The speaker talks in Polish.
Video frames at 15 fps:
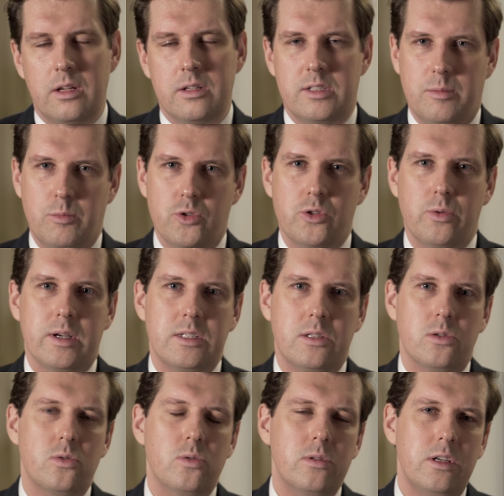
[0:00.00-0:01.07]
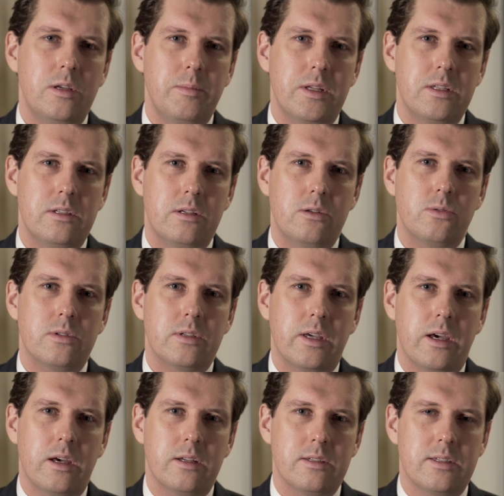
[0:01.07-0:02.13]
zaburzyła stosunki
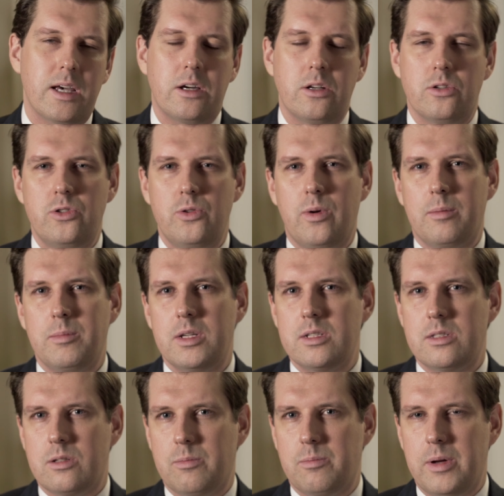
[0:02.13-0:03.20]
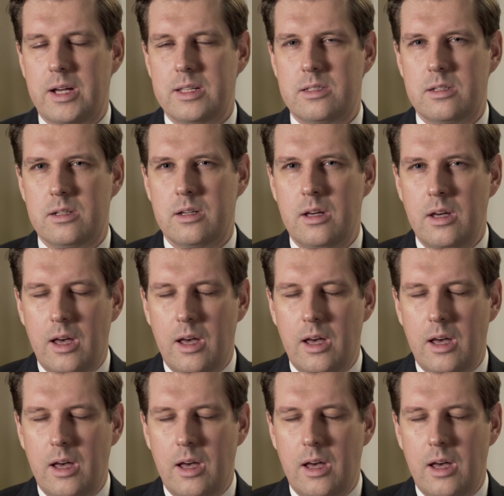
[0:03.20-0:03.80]
międzyludzkie, zagroziła miejscom pracy,